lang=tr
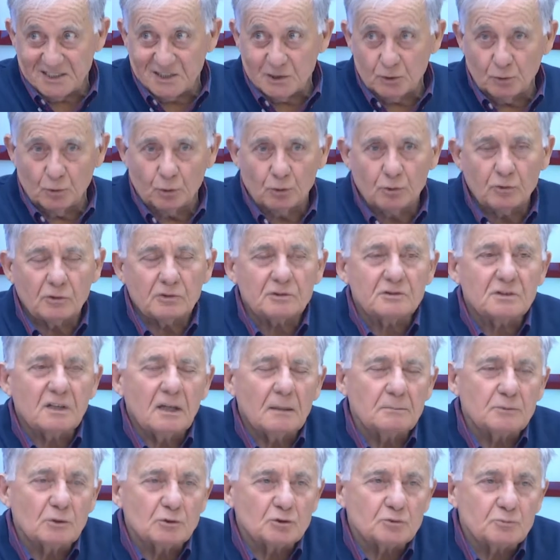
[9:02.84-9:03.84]
oluyor
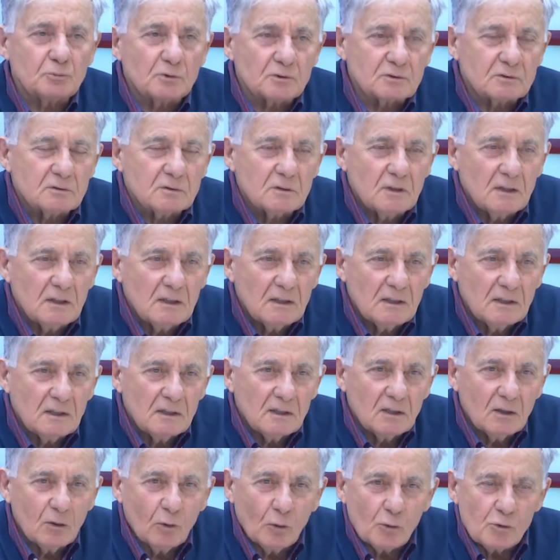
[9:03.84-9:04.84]
Trabzonspor
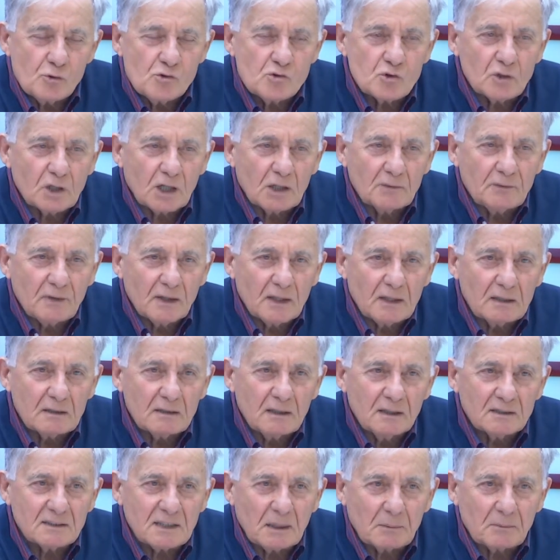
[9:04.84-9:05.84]
oyunculara falan.
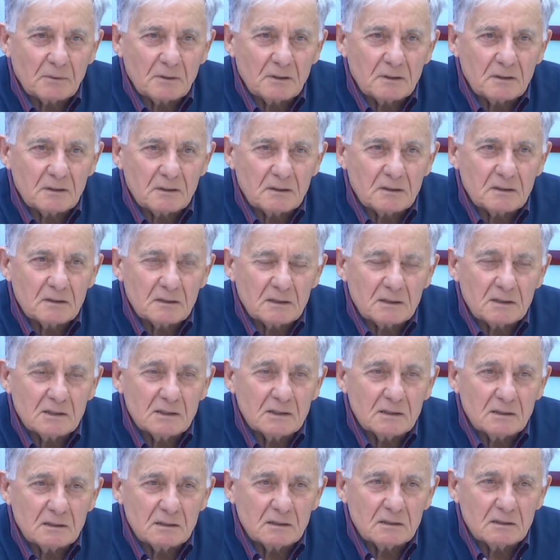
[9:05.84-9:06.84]
E tabi e,
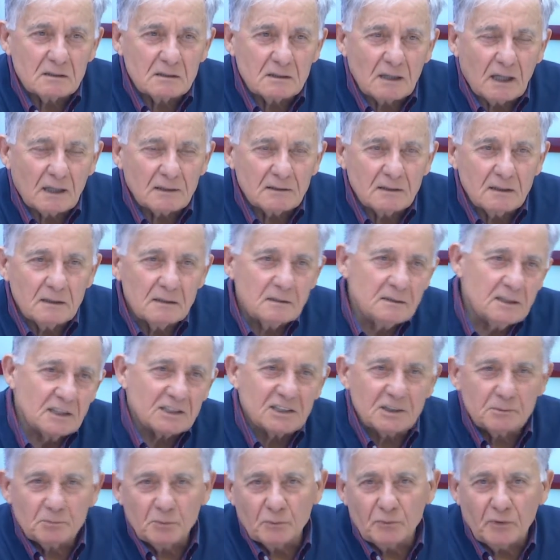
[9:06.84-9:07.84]
hani
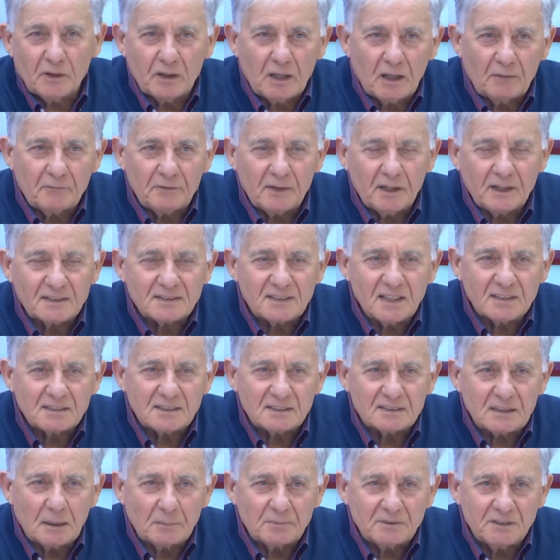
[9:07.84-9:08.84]
nedir bu falan filan. Esasında
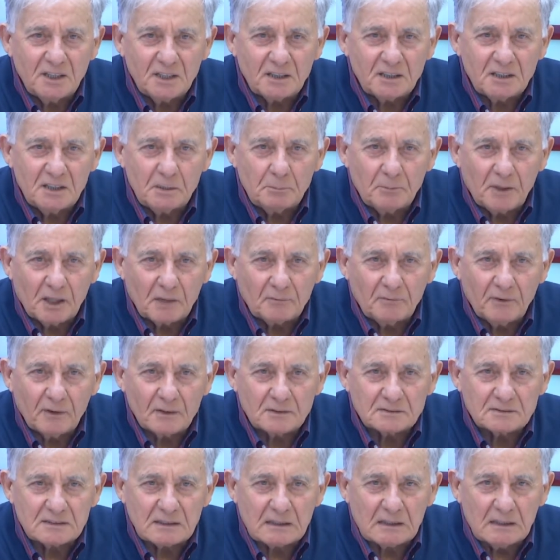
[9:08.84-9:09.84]
tabi tekniği pek
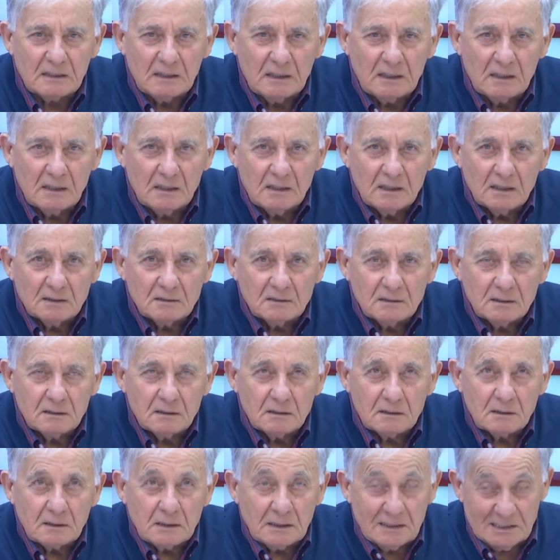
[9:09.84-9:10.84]
fazla e,
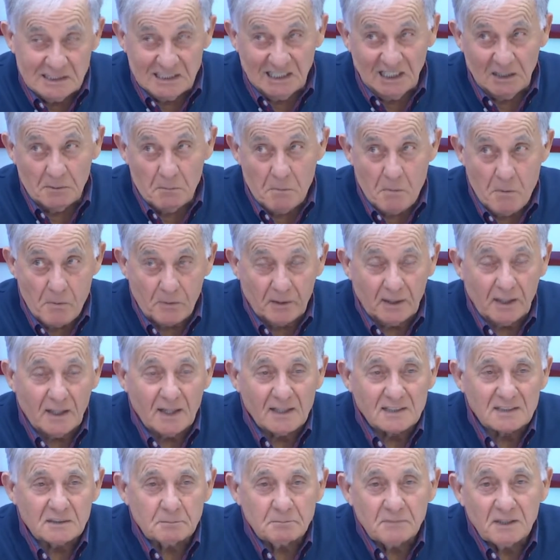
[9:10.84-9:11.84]
incelememek
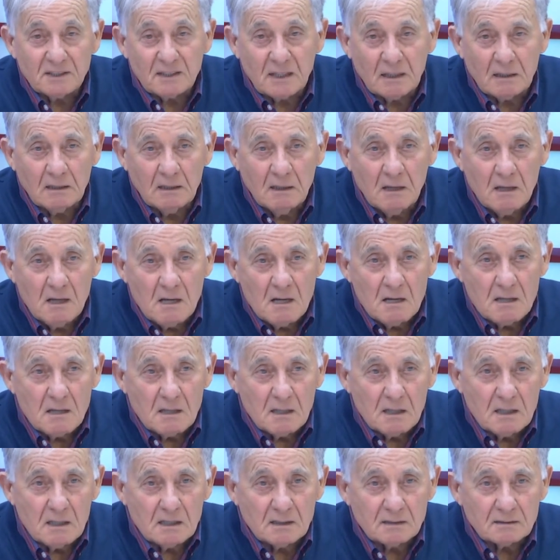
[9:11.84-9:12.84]
lazım. Neden?
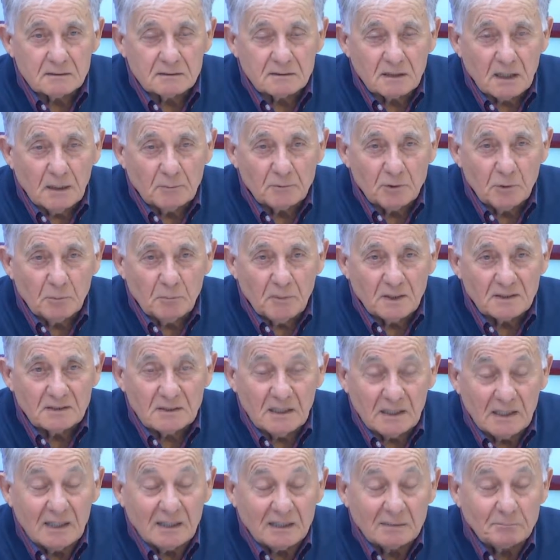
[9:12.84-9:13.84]
Eğer Trabzon maç,
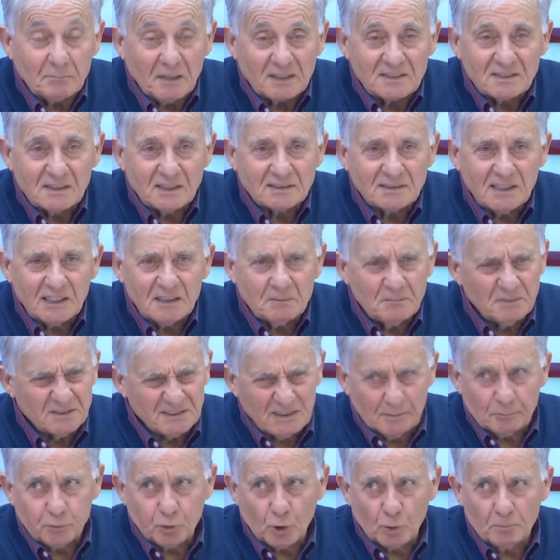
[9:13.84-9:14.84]
eğer maç kazanılmışsa
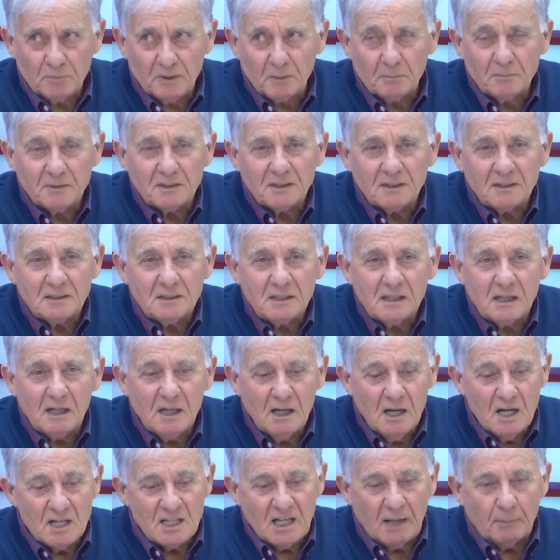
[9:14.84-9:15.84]
problem değil. Niye? Ya
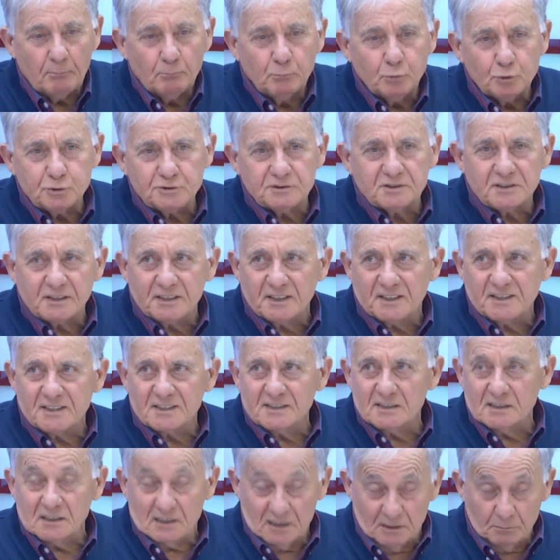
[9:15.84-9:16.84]
yani bu stresi
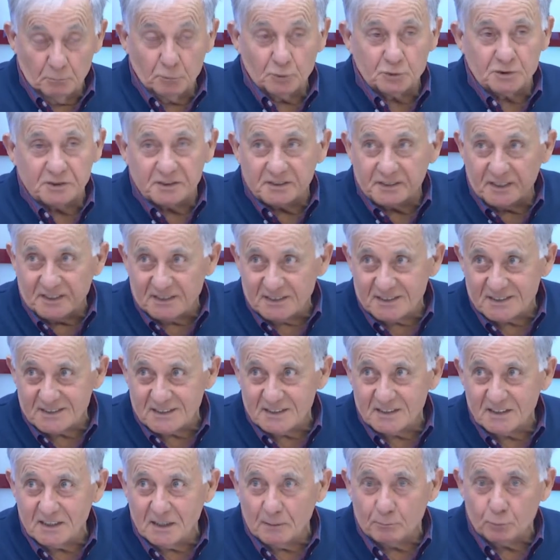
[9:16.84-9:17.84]
bu stres
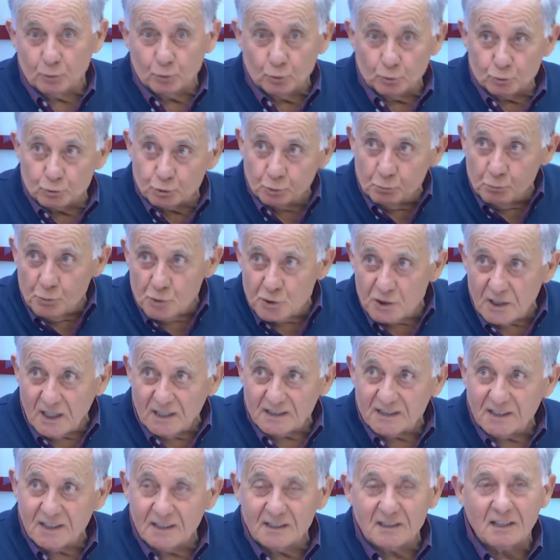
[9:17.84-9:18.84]
içinde, bu uzun
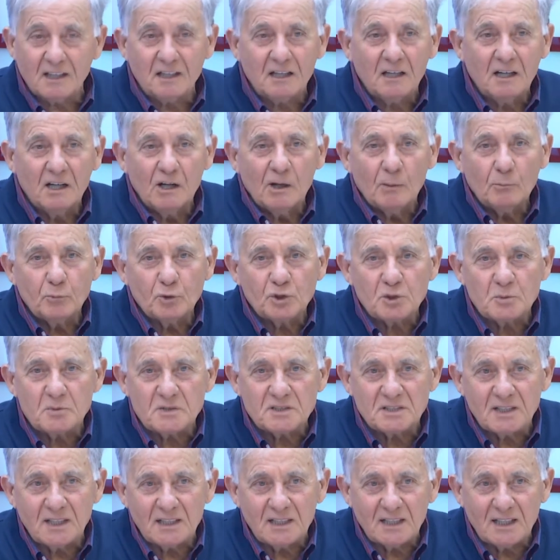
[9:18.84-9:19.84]
mücadelede bu gibi
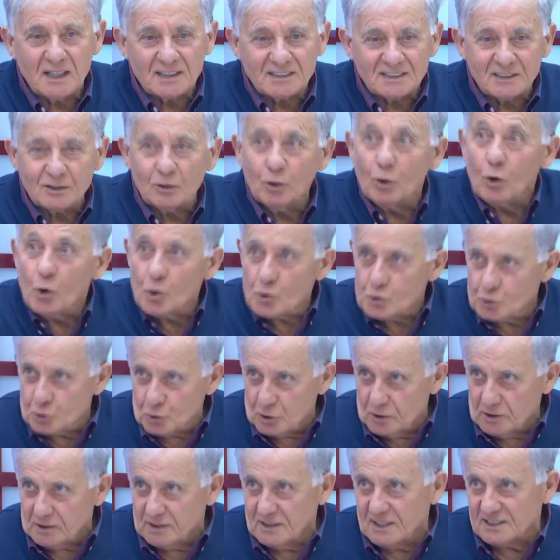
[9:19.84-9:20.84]
şeyleri artık hoş
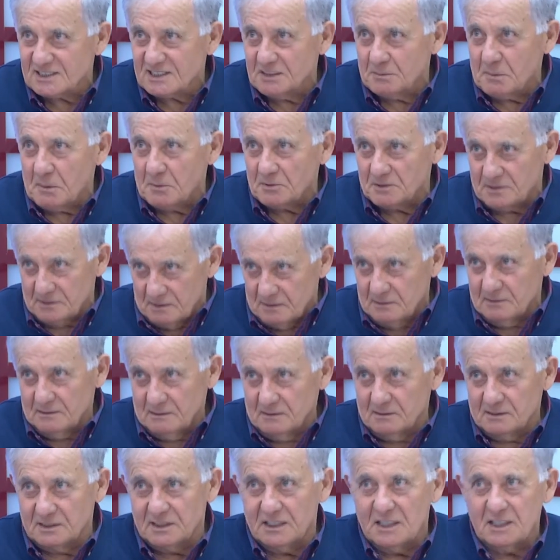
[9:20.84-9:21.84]
yöyle karşılamamız
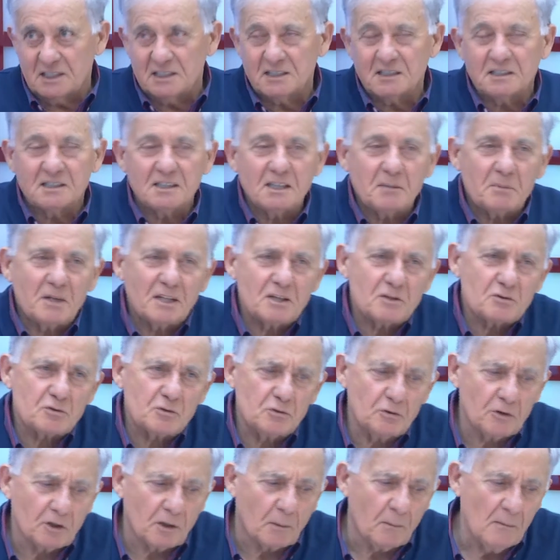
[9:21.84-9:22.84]
gerekir diye ben düşünüyorum.